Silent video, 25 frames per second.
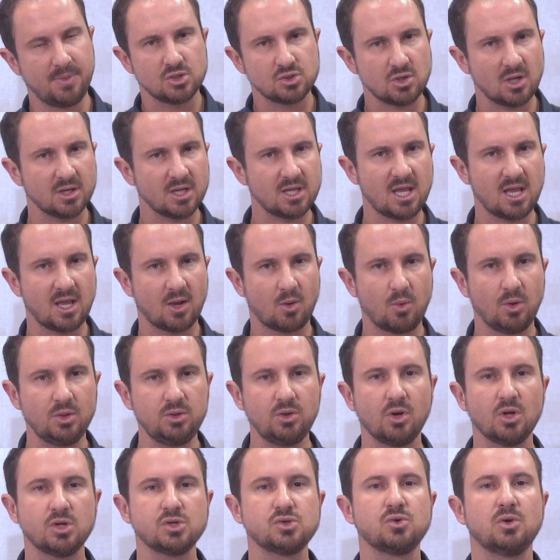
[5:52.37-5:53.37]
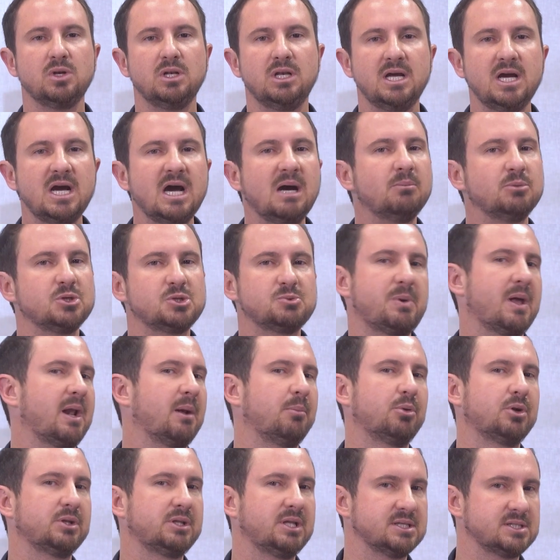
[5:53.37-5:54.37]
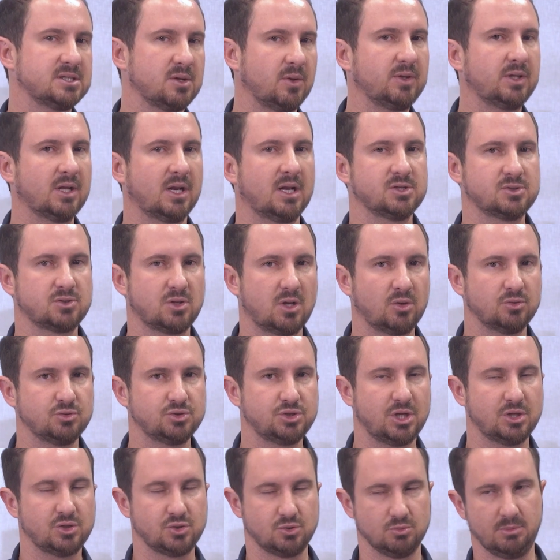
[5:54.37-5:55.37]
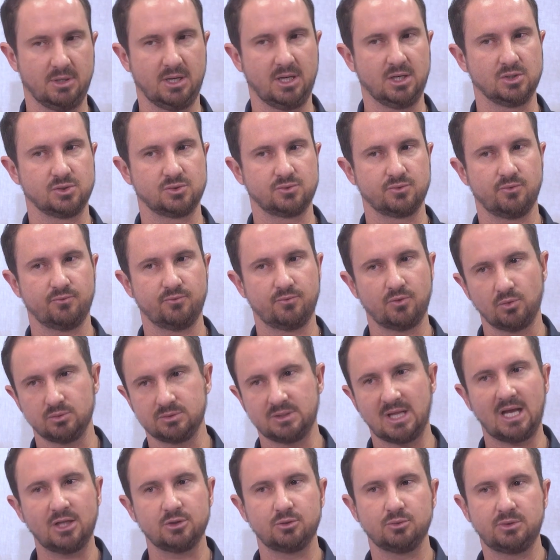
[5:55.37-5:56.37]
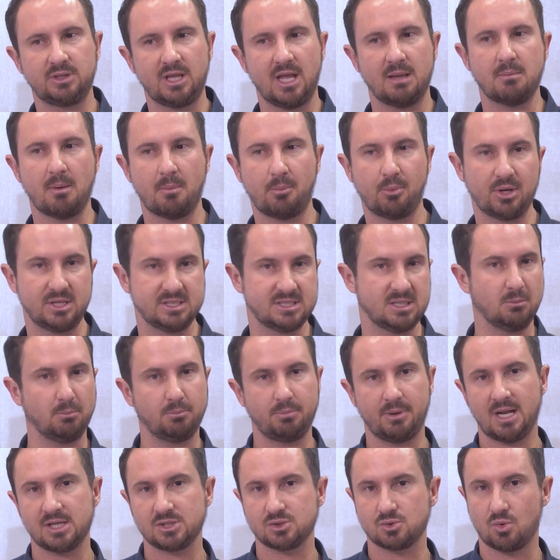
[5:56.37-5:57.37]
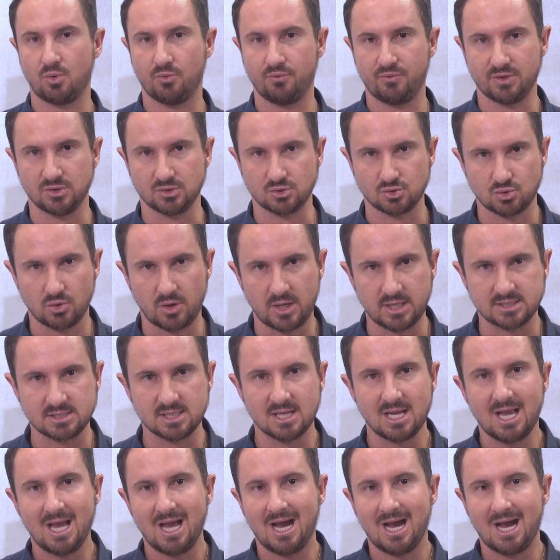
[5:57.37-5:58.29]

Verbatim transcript: Só que quando nós olhamos para a proteção internacional dos direitos humanos, voltado o tema, por exemplo, para as convenções,